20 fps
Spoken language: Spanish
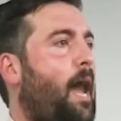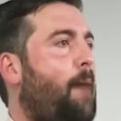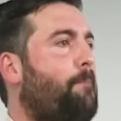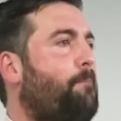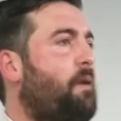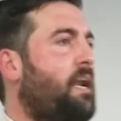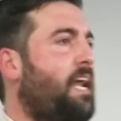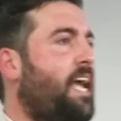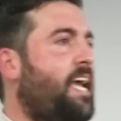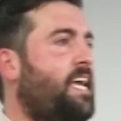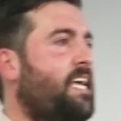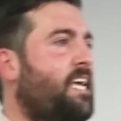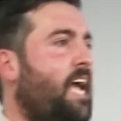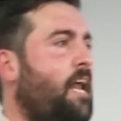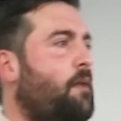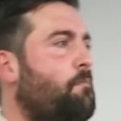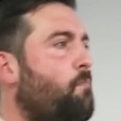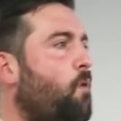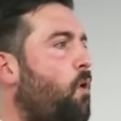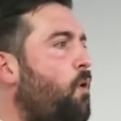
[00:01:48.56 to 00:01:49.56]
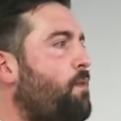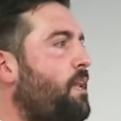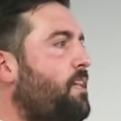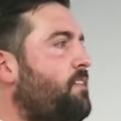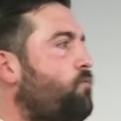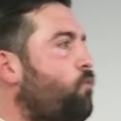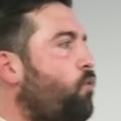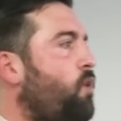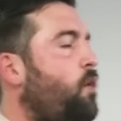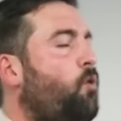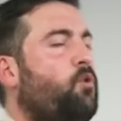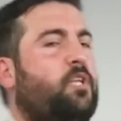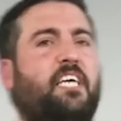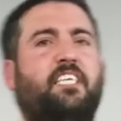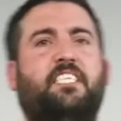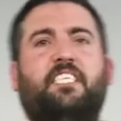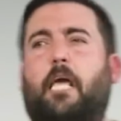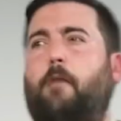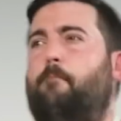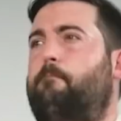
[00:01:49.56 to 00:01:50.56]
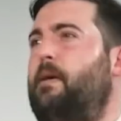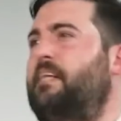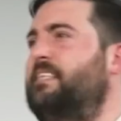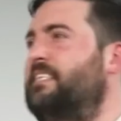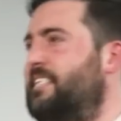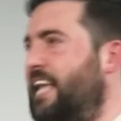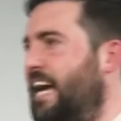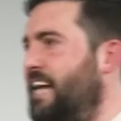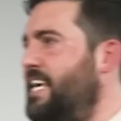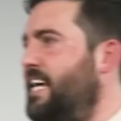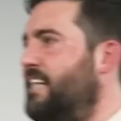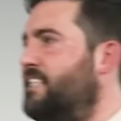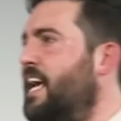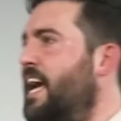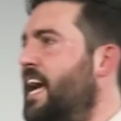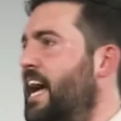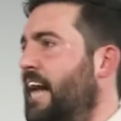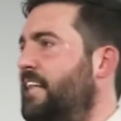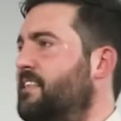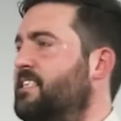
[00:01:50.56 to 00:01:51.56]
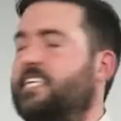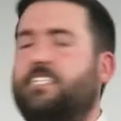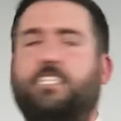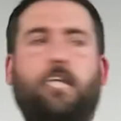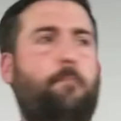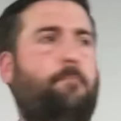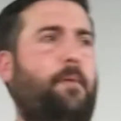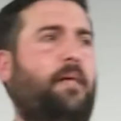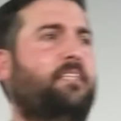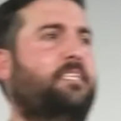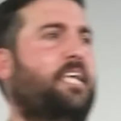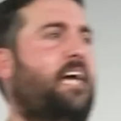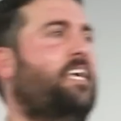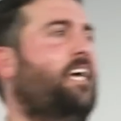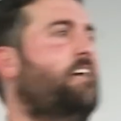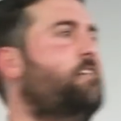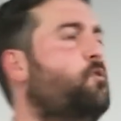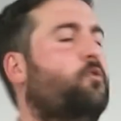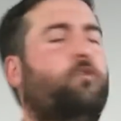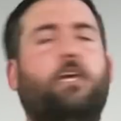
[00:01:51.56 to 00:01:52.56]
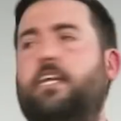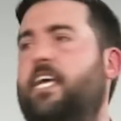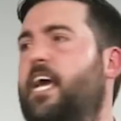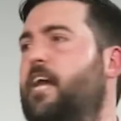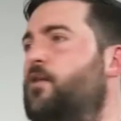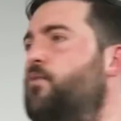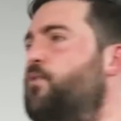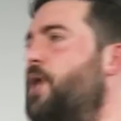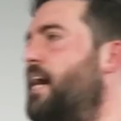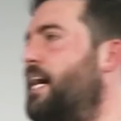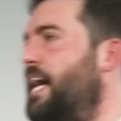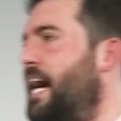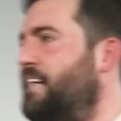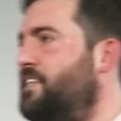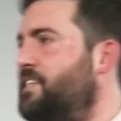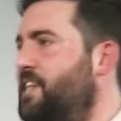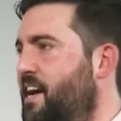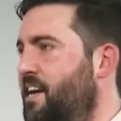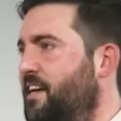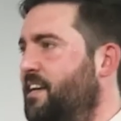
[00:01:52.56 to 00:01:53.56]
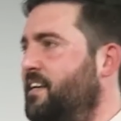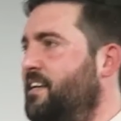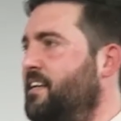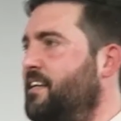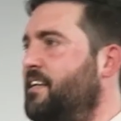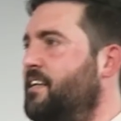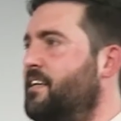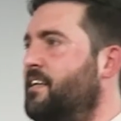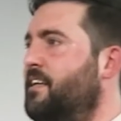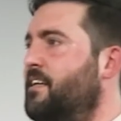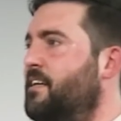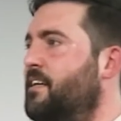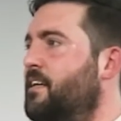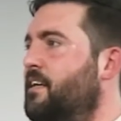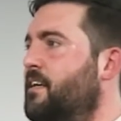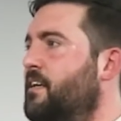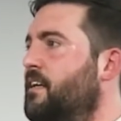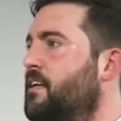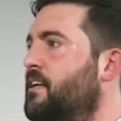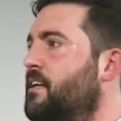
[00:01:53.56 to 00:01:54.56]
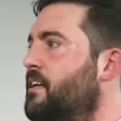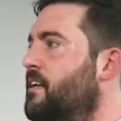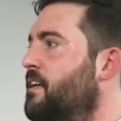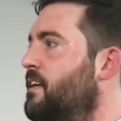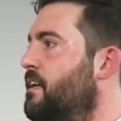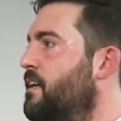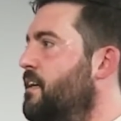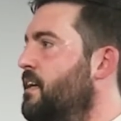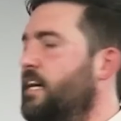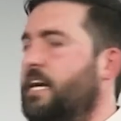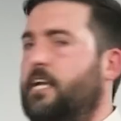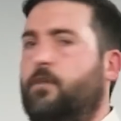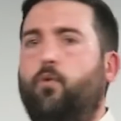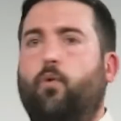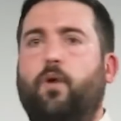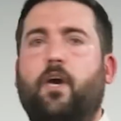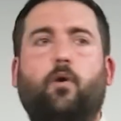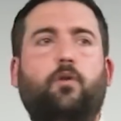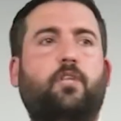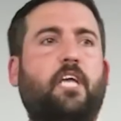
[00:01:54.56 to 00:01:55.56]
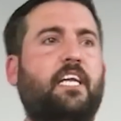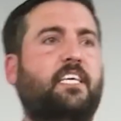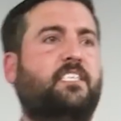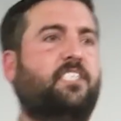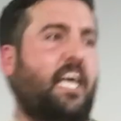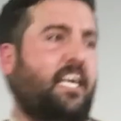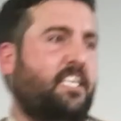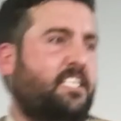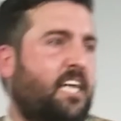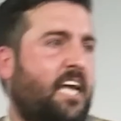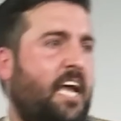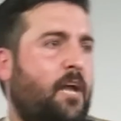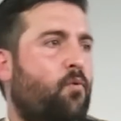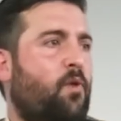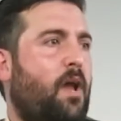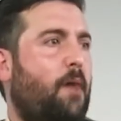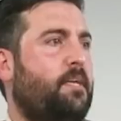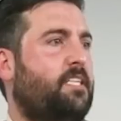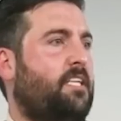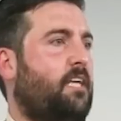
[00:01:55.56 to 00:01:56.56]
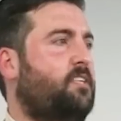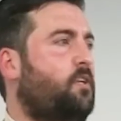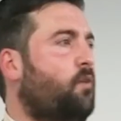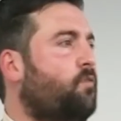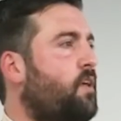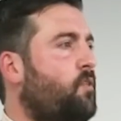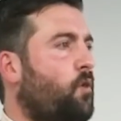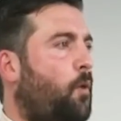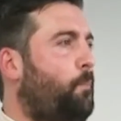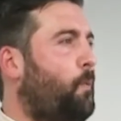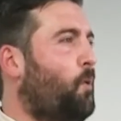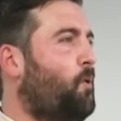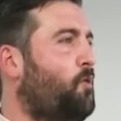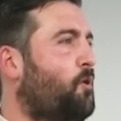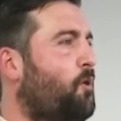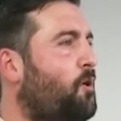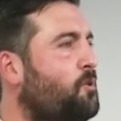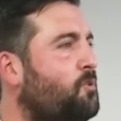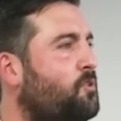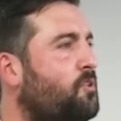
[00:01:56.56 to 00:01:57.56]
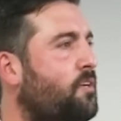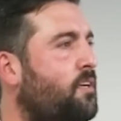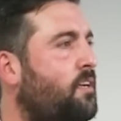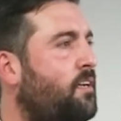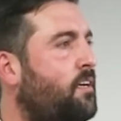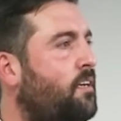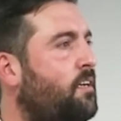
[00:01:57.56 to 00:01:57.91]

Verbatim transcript: la play, el móvil, tu hijo tiene seis pantallas. Antes seis pantallas no tenía ni una casa. Y tu hijo tiene seis en una habitación de dos por dos.